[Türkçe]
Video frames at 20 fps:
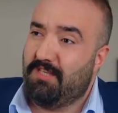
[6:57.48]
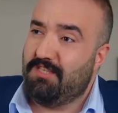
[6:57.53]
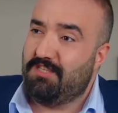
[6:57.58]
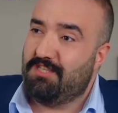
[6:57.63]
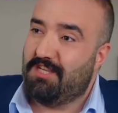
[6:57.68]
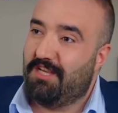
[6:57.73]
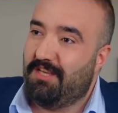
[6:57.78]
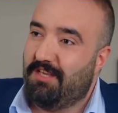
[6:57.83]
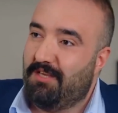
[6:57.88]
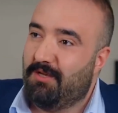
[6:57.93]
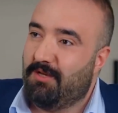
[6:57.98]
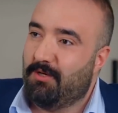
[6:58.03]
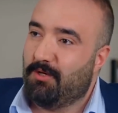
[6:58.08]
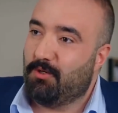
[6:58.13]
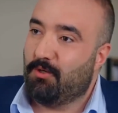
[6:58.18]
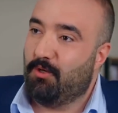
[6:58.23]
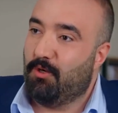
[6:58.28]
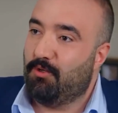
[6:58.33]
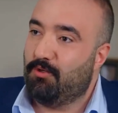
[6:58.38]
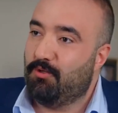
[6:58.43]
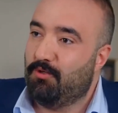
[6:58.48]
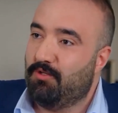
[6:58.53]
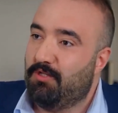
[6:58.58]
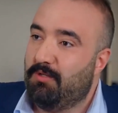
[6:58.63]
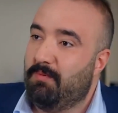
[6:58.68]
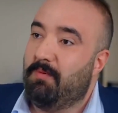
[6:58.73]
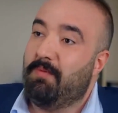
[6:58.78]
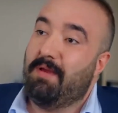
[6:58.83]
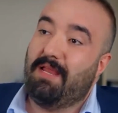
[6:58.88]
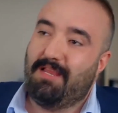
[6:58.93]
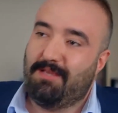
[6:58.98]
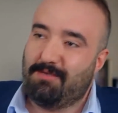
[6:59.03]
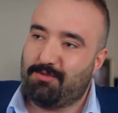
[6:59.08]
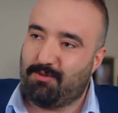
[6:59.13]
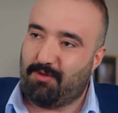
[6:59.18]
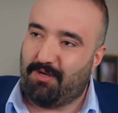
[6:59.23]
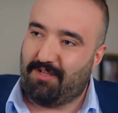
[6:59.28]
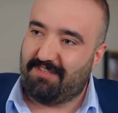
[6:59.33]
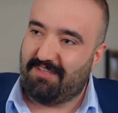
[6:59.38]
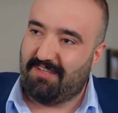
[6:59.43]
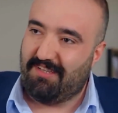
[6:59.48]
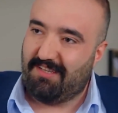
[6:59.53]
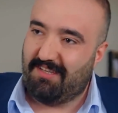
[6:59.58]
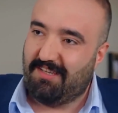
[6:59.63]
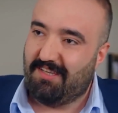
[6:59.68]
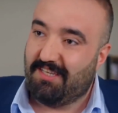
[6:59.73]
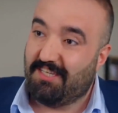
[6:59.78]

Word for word: deyince gördün değil mi Meleğin suratını?